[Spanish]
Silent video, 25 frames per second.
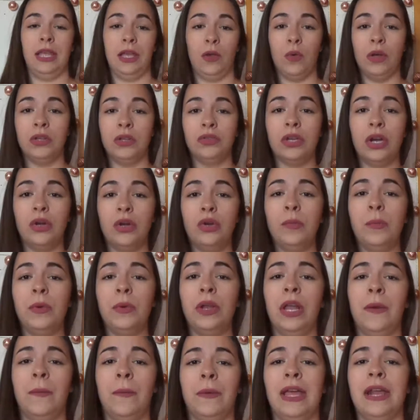En cuanto a
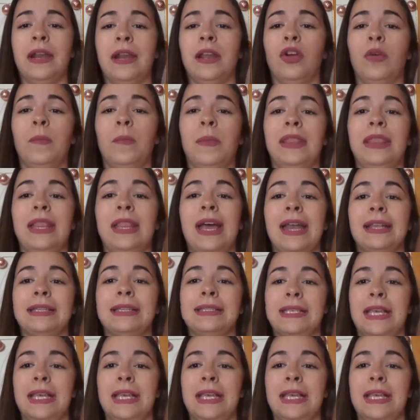grupos les voy a recomendar